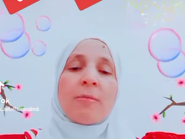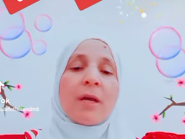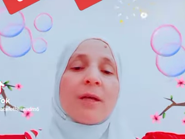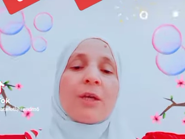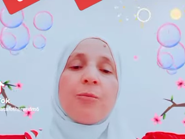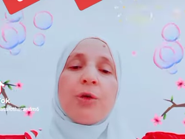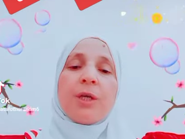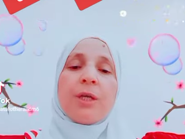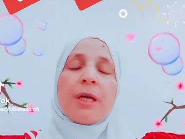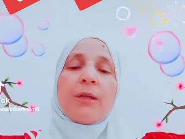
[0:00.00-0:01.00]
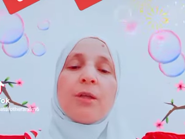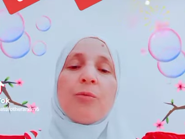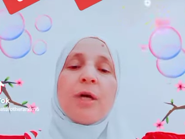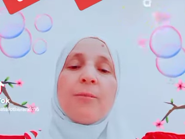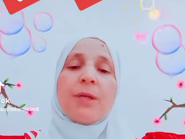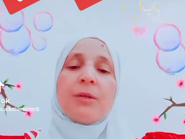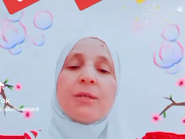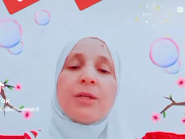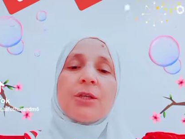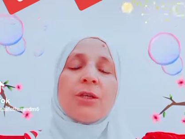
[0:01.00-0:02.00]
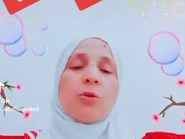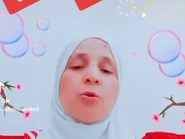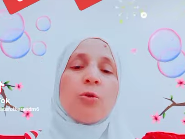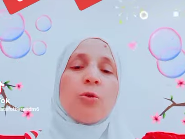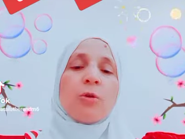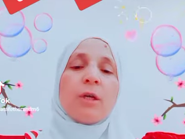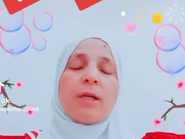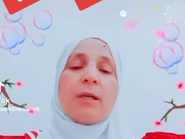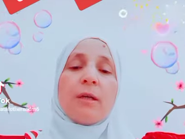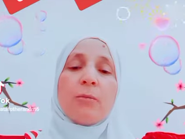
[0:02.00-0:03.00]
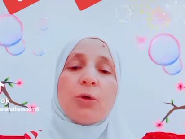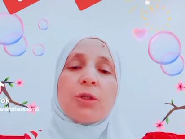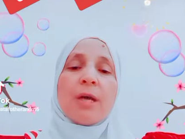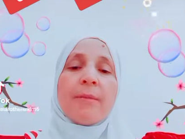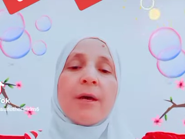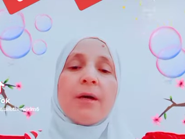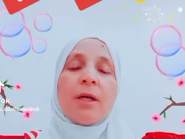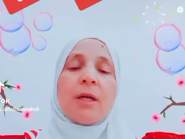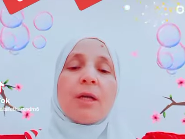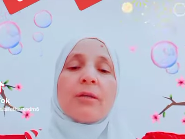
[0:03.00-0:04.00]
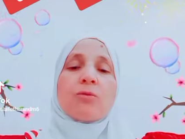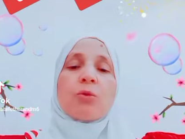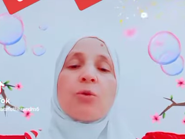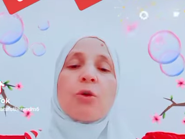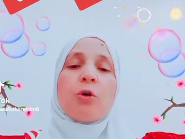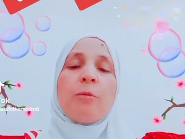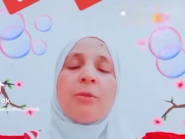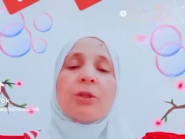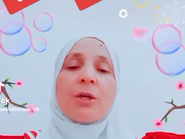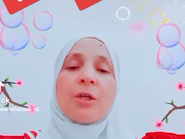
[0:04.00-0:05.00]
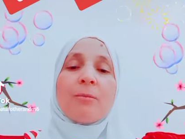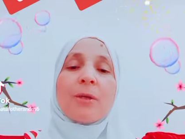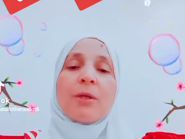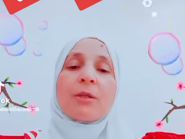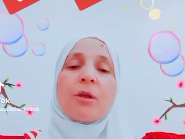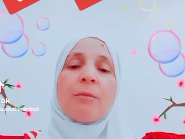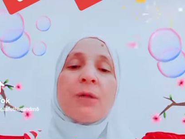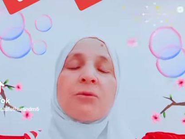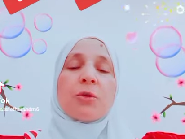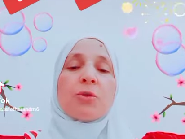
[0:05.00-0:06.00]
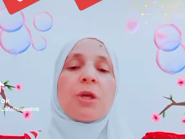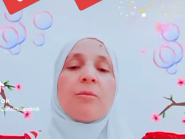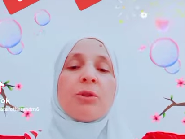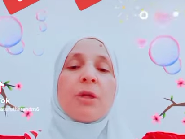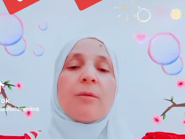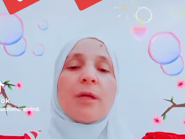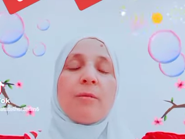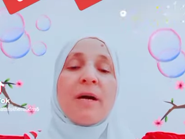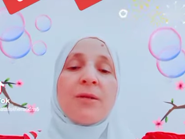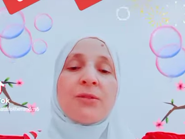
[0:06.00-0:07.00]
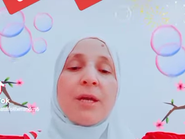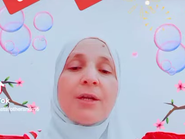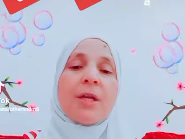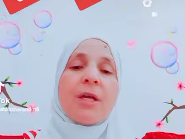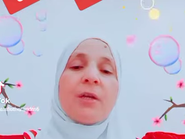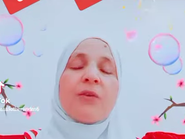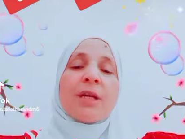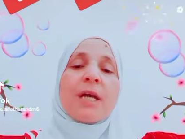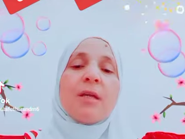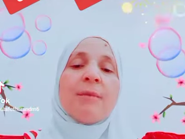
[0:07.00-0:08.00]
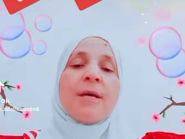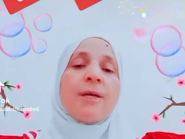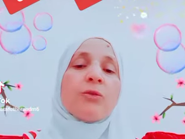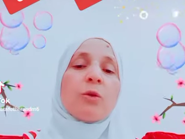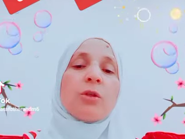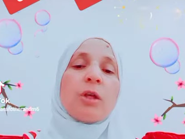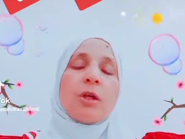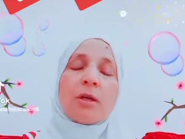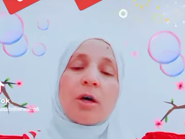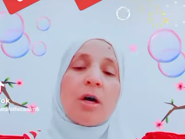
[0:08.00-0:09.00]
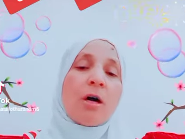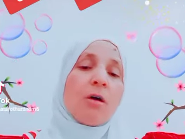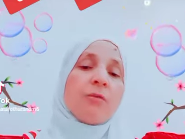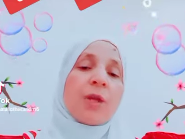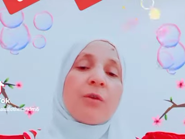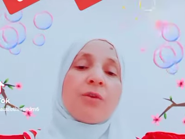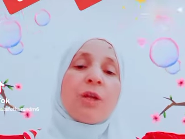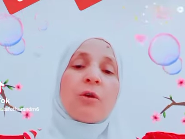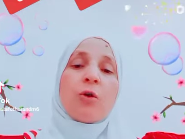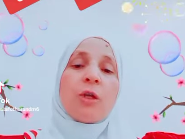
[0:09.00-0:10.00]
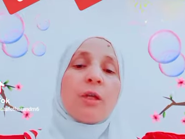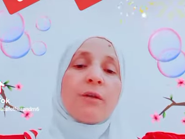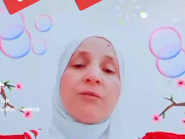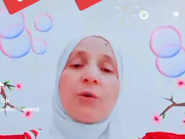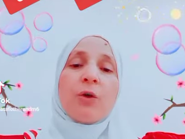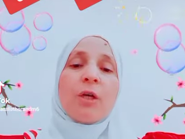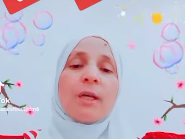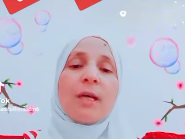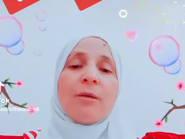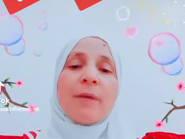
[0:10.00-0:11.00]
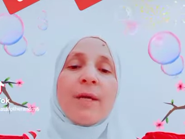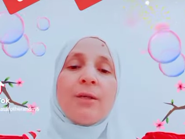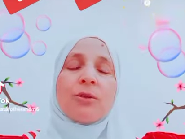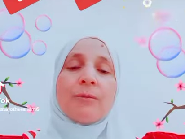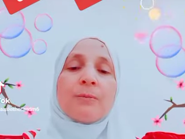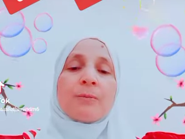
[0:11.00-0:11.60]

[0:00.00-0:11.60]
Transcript: ما هتجيبوا ايه هتجيبوا ابناء سيئين الخلق للمجتمع لازم تكون الام طيبه المنظر وطيبه المحسن في الكلمات والالقاء في كل في كل الكلمات